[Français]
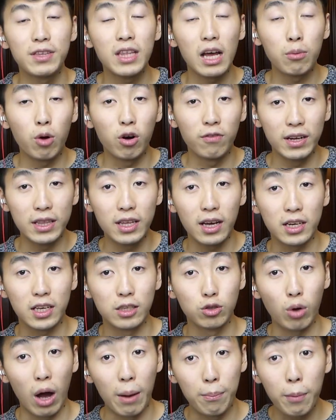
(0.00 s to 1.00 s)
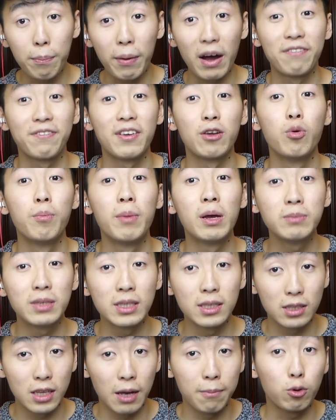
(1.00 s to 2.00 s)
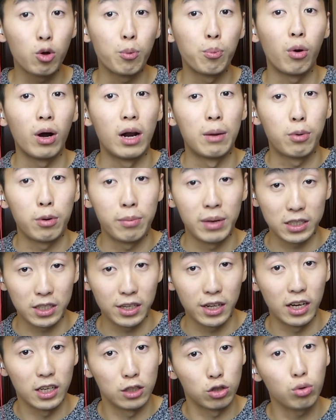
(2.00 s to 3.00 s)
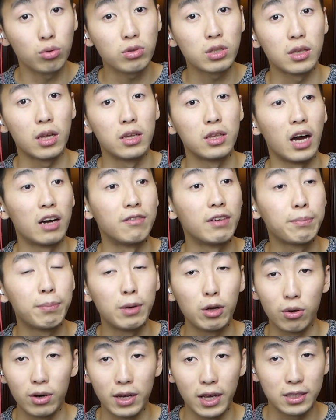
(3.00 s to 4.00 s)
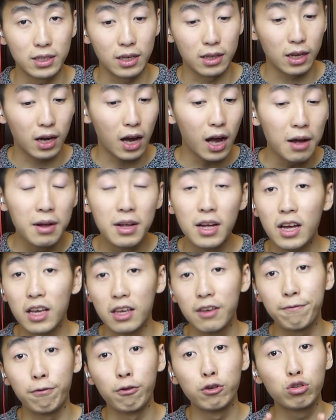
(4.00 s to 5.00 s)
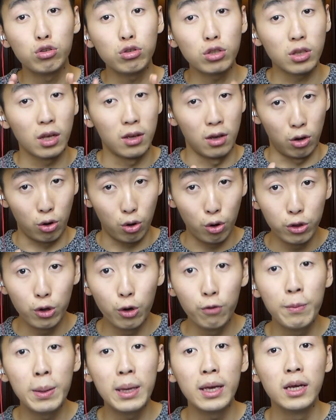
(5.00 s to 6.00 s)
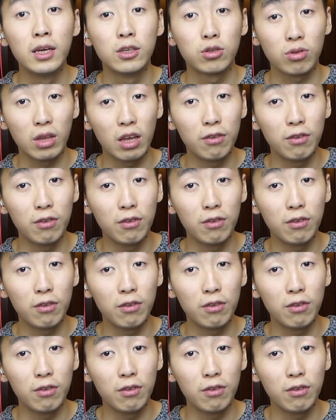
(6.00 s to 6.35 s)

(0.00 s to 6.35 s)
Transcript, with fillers: Finalement on va dire qu'ils ont à peu près fait le même système que pour la première génération, c'est-à-dire avec Pyroli etc. Il faut juste renommer son